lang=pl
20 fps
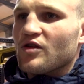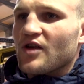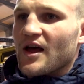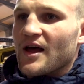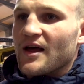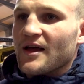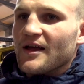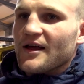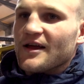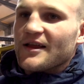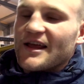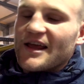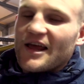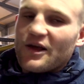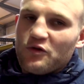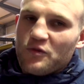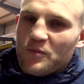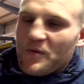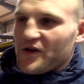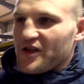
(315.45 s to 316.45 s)
że tak
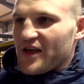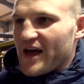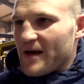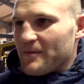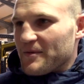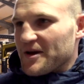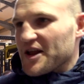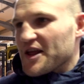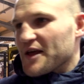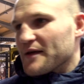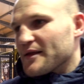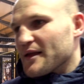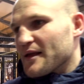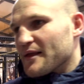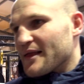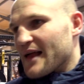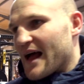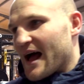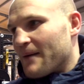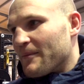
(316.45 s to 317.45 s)
jak już powiedziałem, Rig jest
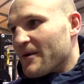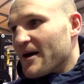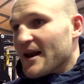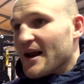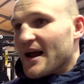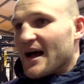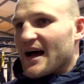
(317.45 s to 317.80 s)
ten sam.